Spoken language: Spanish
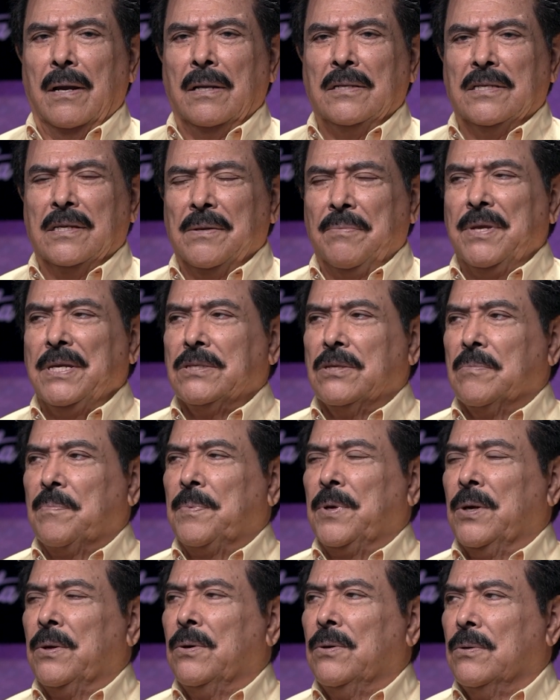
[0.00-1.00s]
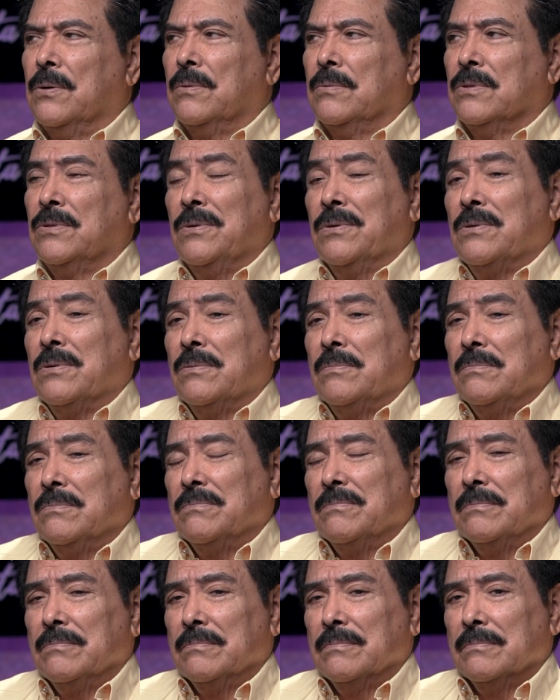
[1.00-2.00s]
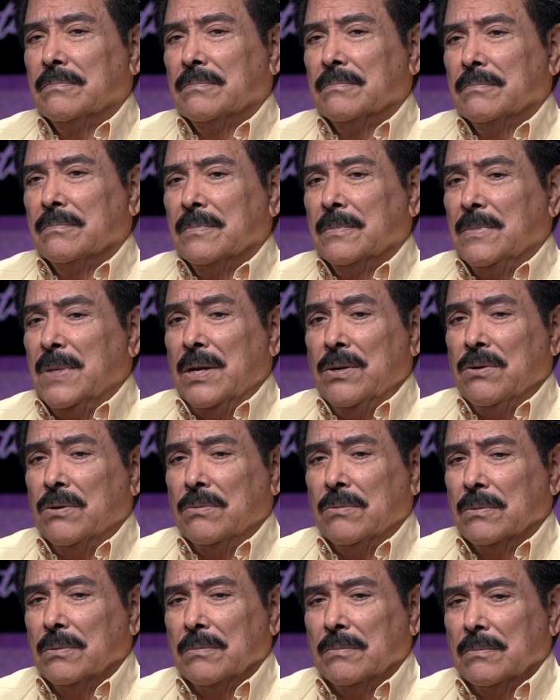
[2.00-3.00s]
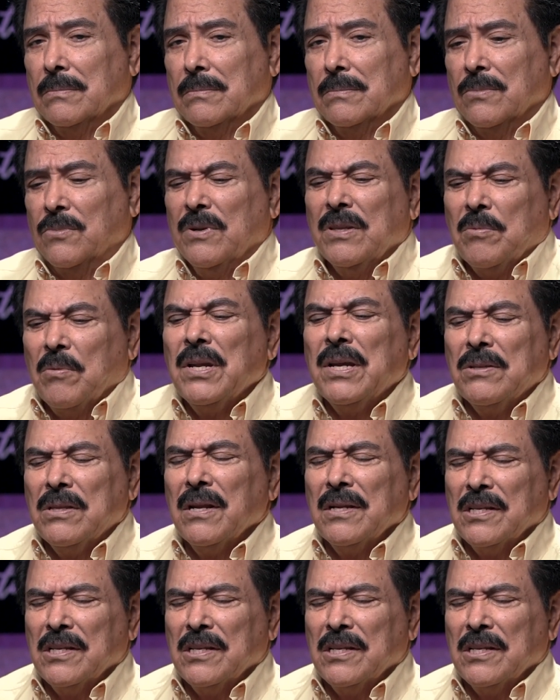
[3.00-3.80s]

el servicio, pero yo ya no, ahorita,